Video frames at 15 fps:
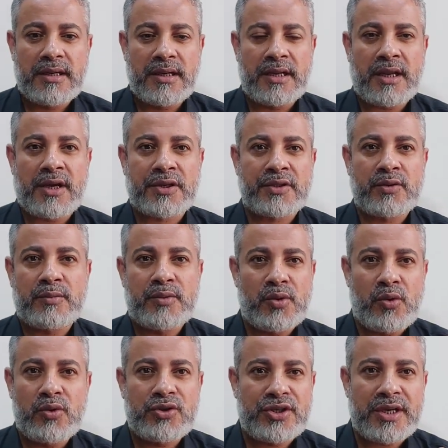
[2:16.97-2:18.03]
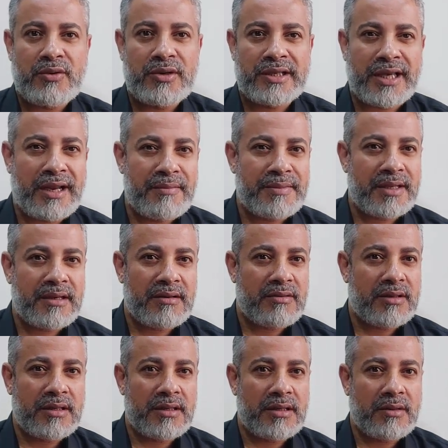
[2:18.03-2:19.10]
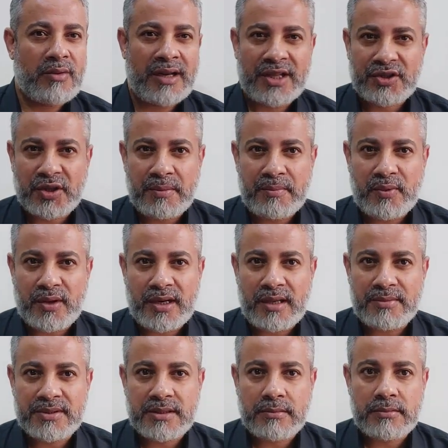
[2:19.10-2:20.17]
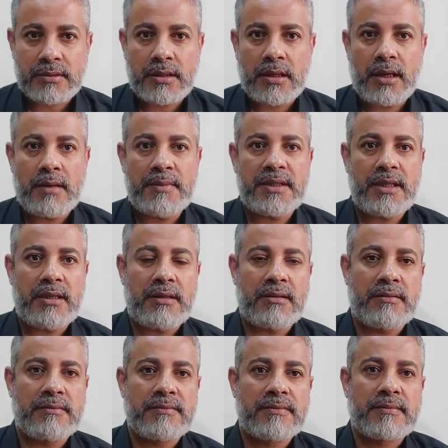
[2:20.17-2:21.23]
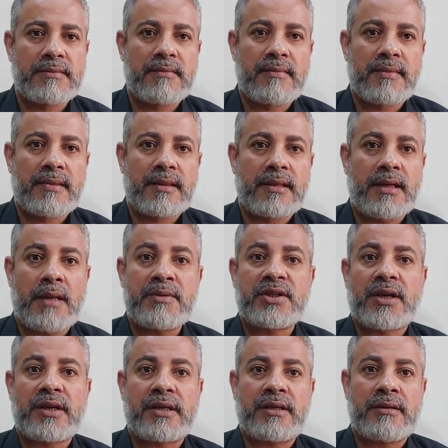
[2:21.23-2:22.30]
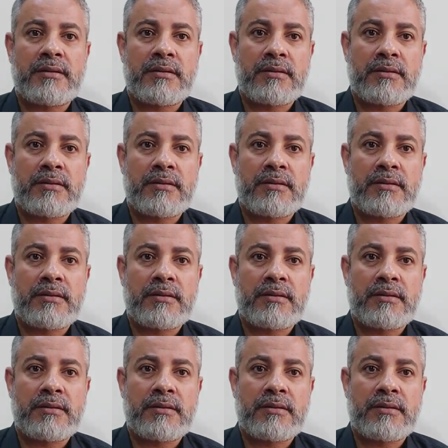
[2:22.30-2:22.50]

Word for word: الارض وبيولوجيا والكلام ده ولا ولا طب ولا ايه بالظبط؟ علم دين علم شرعي